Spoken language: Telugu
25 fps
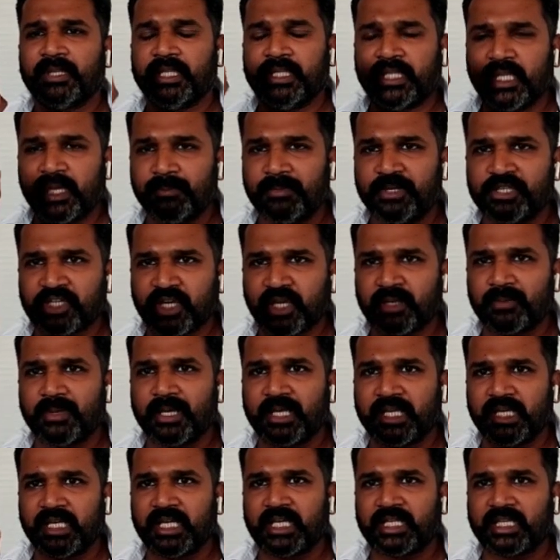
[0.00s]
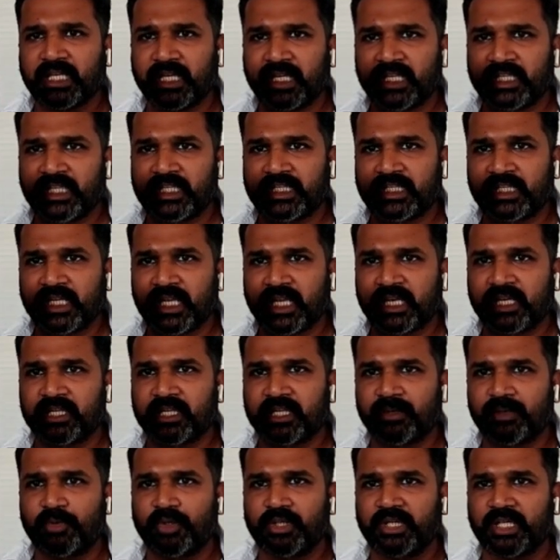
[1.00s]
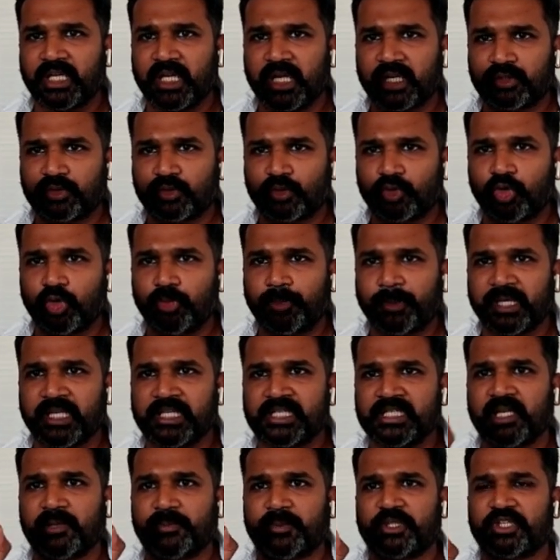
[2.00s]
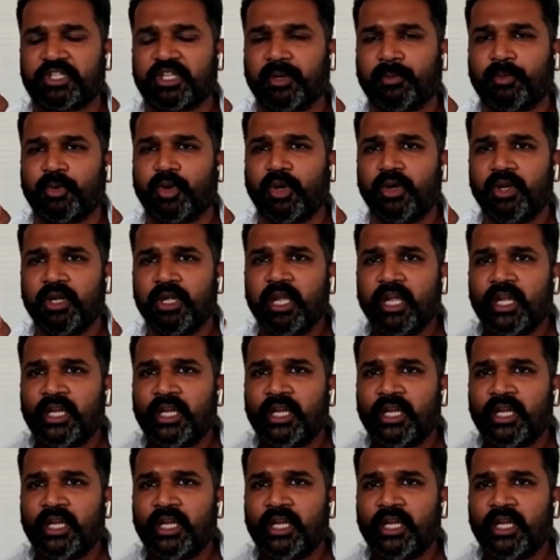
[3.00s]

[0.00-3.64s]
ఇదే మిషన్ భగీరథ ఏదైతే నరేంద్ర మోదీ గారితో ఓపెనింగ్ చేపించినామో